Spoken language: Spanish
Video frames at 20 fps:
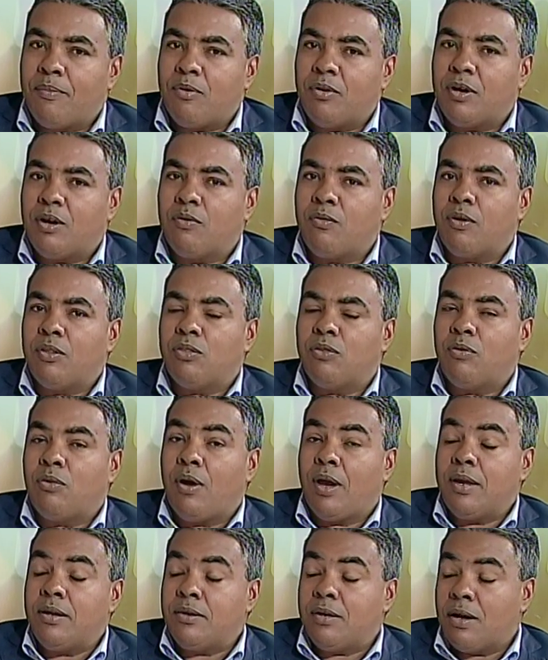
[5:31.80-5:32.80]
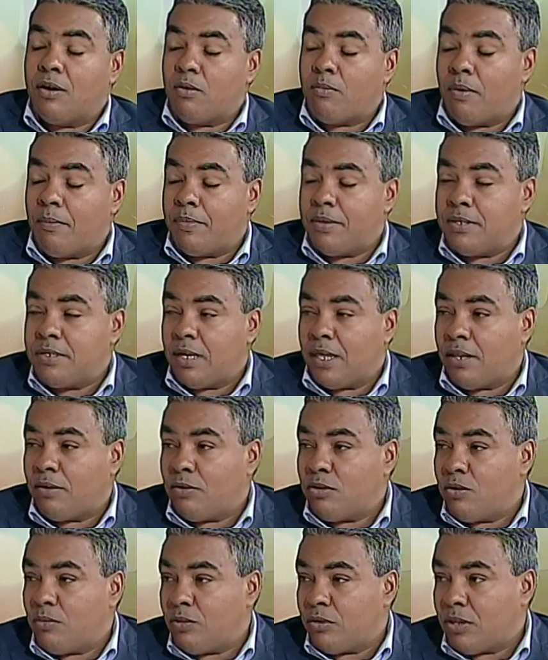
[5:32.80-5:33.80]
porque cuando hay una goma pinchada no
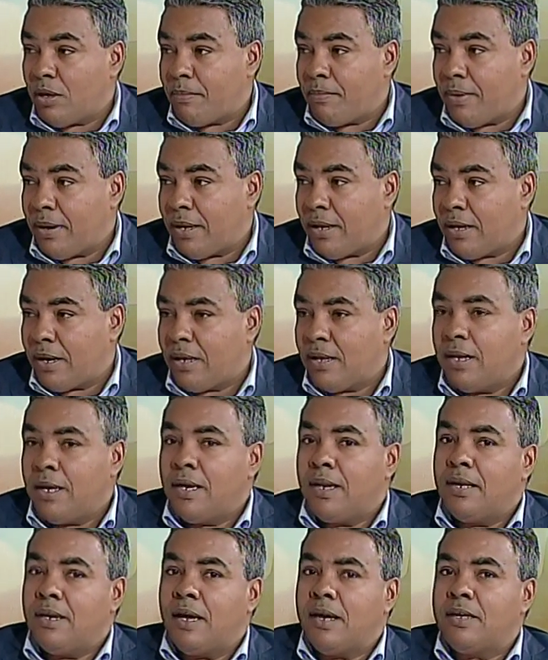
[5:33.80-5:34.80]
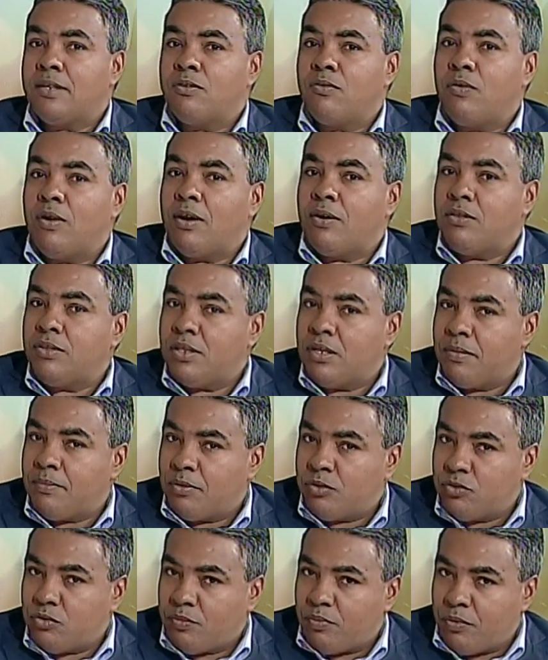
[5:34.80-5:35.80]
hay como taparla. Las escuelas no tienen
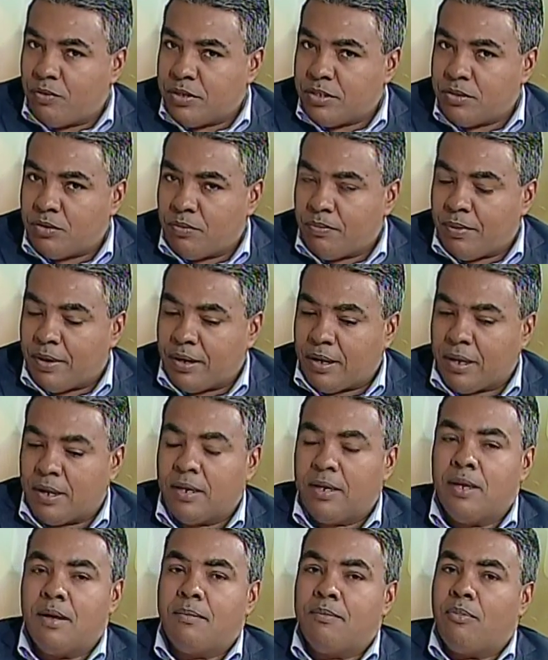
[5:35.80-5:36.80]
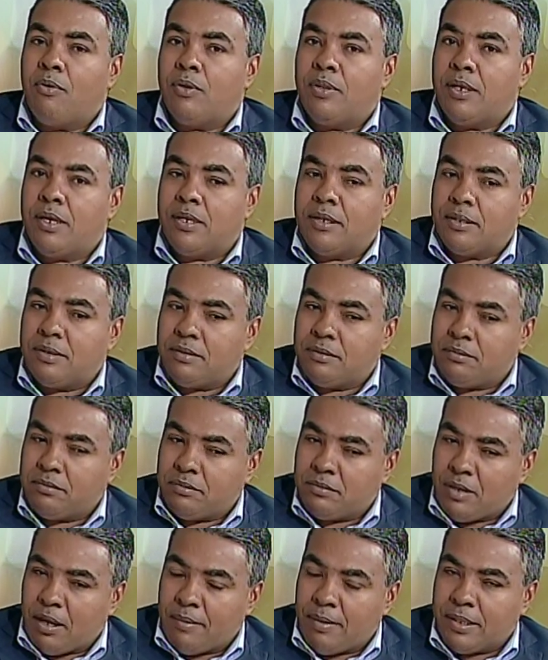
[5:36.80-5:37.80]
presupuesto para poder
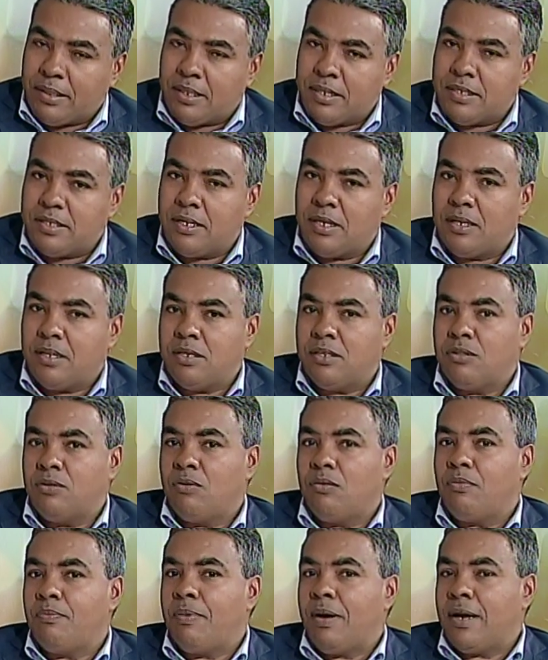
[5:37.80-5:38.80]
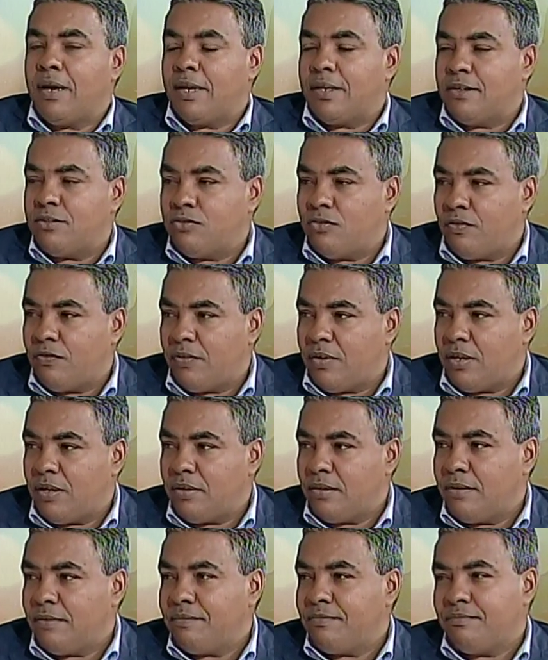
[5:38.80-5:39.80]
abastecer esto, pagar el el lo que tienen
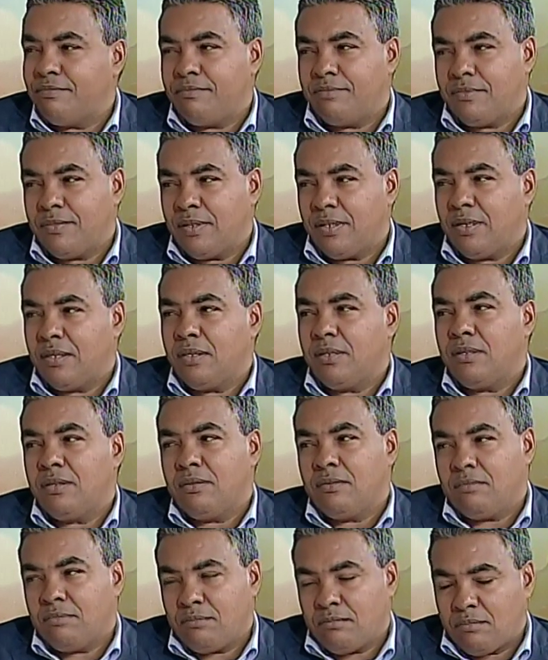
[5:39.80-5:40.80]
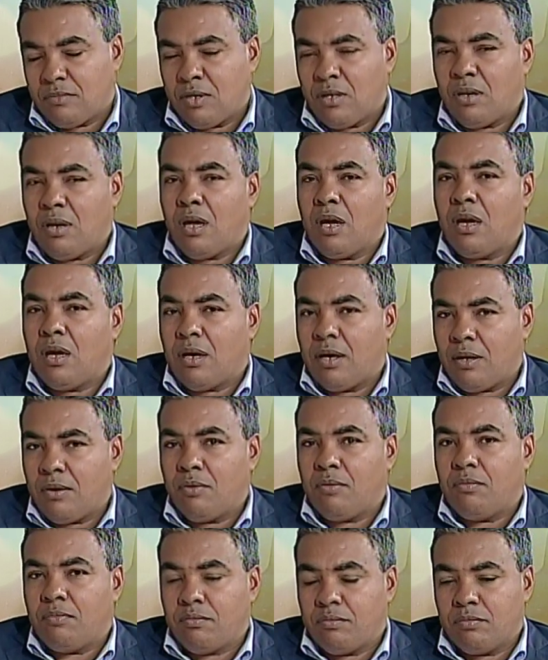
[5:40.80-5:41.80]
que hacer es completarlo, pero que es bueno
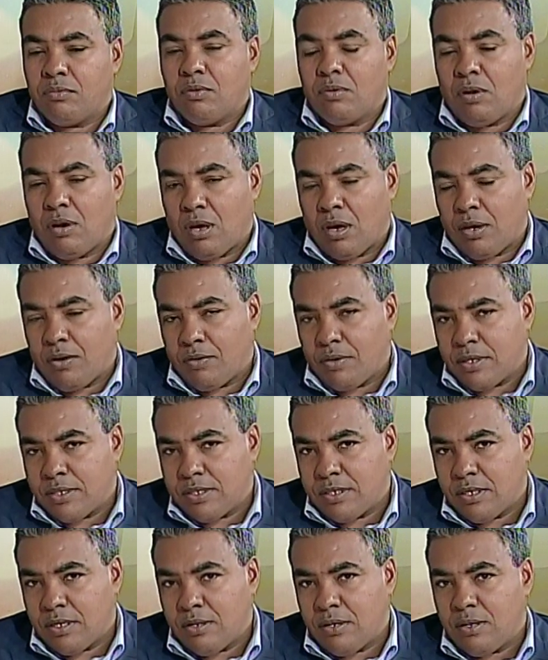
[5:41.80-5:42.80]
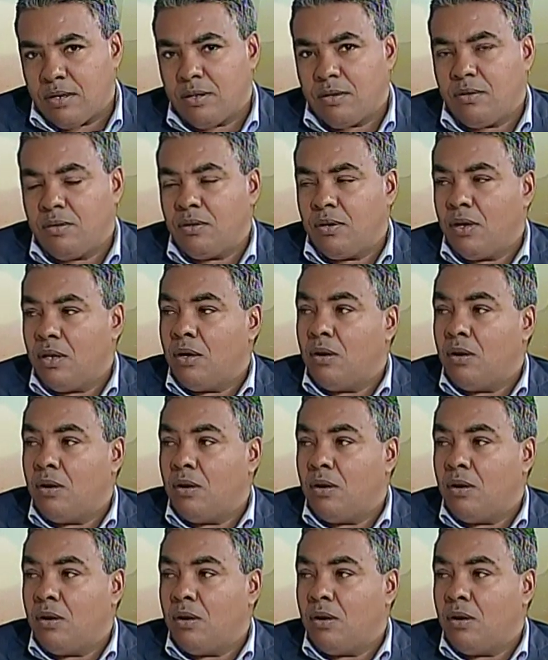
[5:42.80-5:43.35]
claro, que, claro sí. se lo donen.